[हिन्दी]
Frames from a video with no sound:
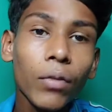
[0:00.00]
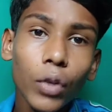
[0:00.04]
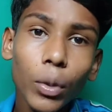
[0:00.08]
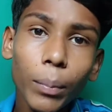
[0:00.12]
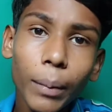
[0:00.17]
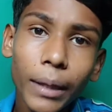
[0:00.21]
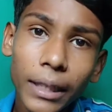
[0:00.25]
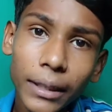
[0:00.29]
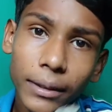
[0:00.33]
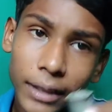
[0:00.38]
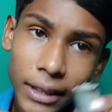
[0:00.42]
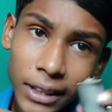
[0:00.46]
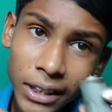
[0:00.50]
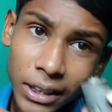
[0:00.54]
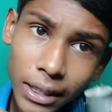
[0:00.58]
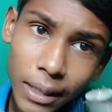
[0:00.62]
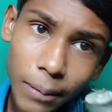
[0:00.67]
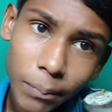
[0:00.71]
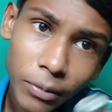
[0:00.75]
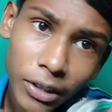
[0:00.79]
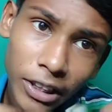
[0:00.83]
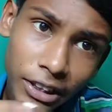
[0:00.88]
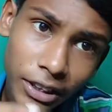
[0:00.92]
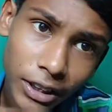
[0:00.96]
तो भाई
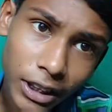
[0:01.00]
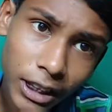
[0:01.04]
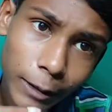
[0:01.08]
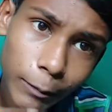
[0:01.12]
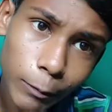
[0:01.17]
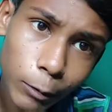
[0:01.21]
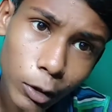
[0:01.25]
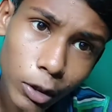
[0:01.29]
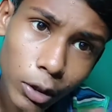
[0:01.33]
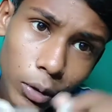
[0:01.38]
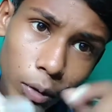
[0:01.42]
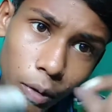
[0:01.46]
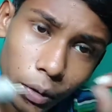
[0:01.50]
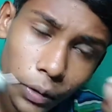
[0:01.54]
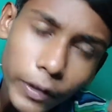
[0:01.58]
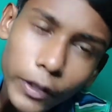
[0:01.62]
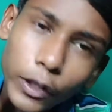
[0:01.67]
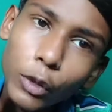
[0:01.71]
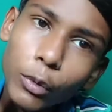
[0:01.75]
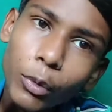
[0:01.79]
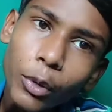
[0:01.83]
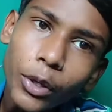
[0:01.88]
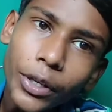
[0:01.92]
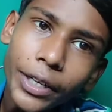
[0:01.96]
जिससे आप डी मोटर को
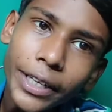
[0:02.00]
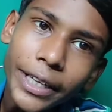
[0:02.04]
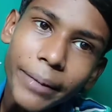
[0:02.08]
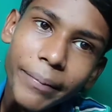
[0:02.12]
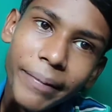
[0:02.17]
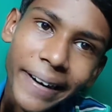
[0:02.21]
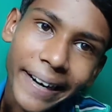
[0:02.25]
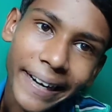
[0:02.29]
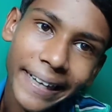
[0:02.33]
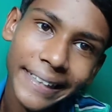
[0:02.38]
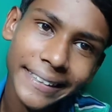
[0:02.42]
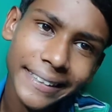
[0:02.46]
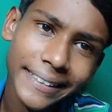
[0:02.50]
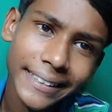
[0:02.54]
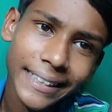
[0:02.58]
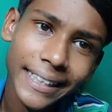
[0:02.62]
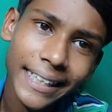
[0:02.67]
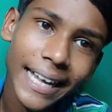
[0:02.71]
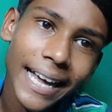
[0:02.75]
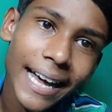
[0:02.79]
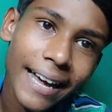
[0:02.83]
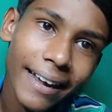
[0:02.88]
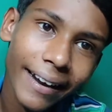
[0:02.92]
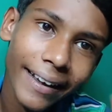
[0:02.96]
नौ वोल्ट की बैटरी से
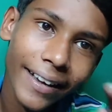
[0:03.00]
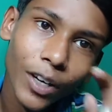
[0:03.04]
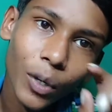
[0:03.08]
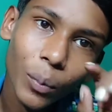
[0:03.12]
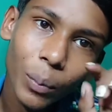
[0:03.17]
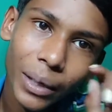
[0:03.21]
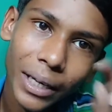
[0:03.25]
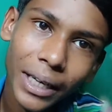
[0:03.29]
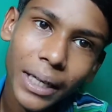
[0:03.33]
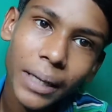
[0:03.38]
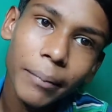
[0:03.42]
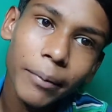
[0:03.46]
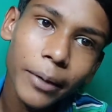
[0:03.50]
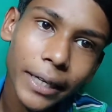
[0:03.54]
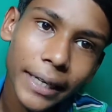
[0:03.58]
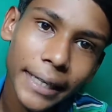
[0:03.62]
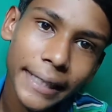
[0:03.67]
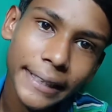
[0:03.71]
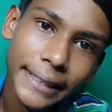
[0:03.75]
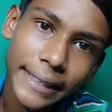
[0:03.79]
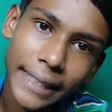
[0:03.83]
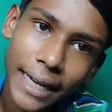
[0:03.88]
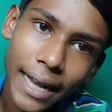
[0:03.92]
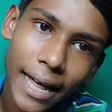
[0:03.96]
चला रहे हैं और बड़े
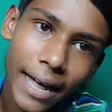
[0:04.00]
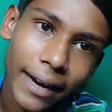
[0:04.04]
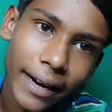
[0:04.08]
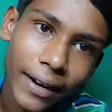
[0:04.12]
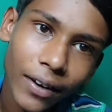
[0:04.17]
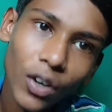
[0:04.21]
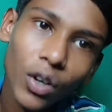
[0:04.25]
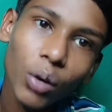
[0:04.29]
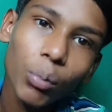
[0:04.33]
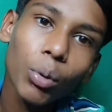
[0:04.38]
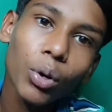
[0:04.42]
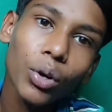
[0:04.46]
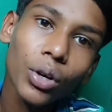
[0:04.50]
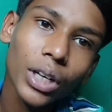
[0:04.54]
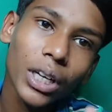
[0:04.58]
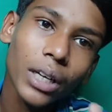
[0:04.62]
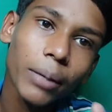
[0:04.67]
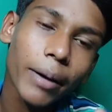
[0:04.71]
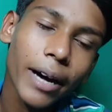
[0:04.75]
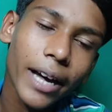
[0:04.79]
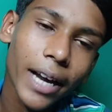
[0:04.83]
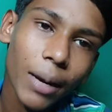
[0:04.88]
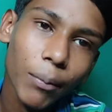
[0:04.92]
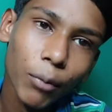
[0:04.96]
बैटरी से चला रहे हैं नौ वोल्ट
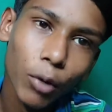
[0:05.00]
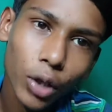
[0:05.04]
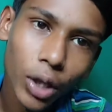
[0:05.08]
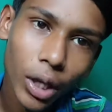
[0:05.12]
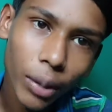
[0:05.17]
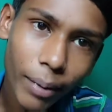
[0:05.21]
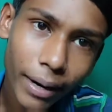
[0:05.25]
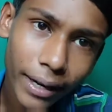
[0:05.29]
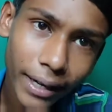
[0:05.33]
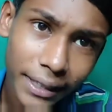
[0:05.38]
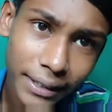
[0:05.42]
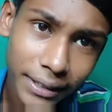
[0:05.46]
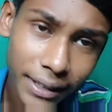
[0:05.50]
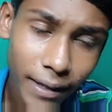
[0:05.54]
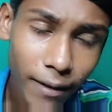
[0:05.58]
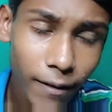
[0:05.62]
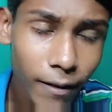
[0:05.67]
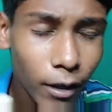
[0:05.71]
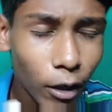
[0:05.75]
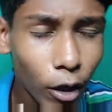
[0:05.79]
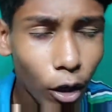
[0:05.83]
की बारह वोल्ट की बैटरी से